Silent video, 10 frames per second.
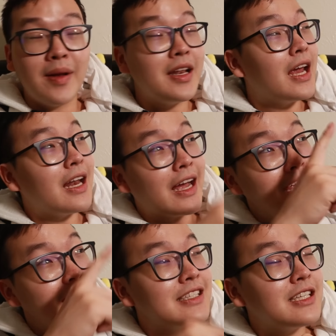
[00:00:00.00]
và bên đây là
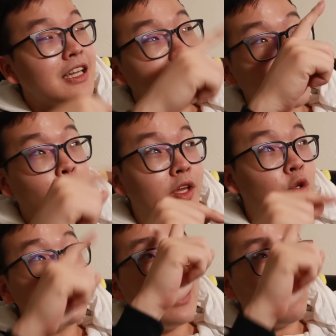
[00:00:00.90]
cái danh sách những cái quỹ
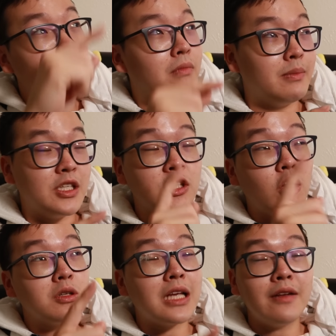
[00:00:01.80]
chủ động mà mình
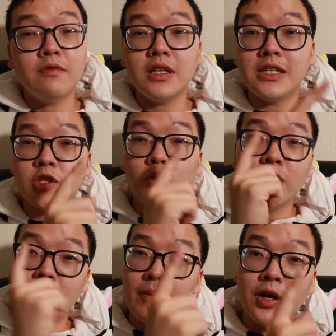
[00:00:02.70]
so sánh với chỉ số
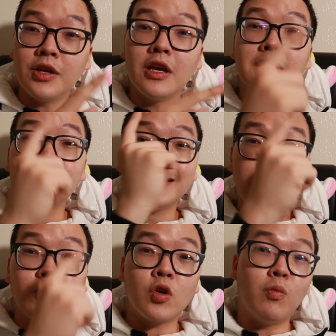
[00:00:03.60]
VN30
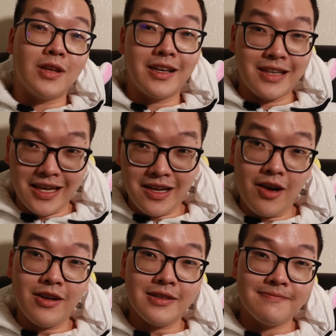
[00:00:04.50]
trong cùng thời kỳ
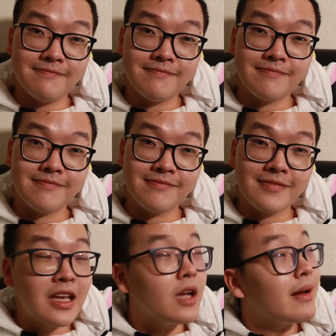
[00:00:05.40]
đó
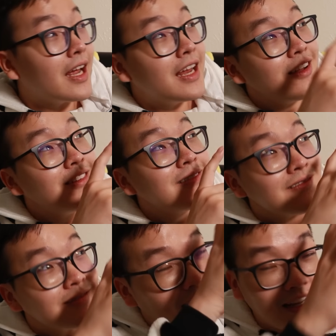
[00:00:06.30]
các bạn thấy nó
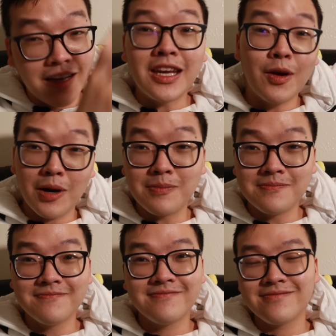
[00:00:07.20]
chênh lệch nhiều không
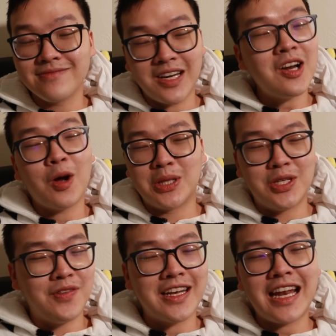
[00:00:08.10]
mình nói rồi thì
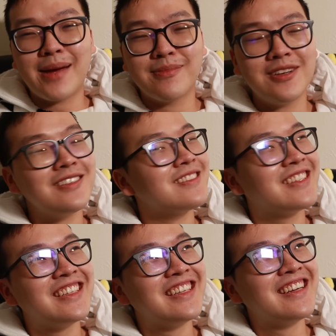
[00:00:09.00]
Việt Nam nó
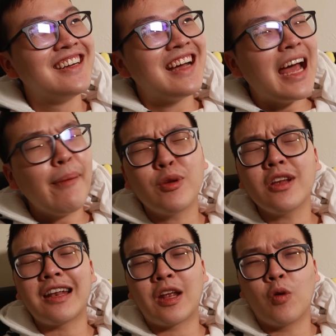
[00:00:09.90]
áp dụng
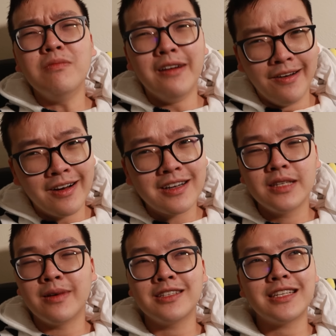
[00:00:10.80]
chiến lược này cũng được
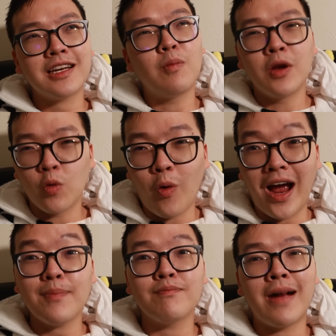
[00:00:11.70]
nhưng mà nó sẽ không hiệu
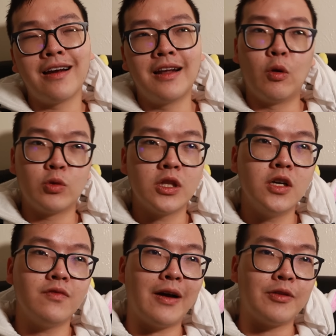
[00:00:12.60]
quả bằng là đầu
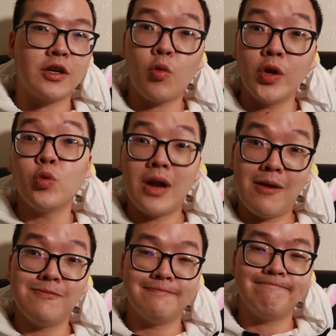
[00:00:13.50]
tư vào những cái quỹ chủ động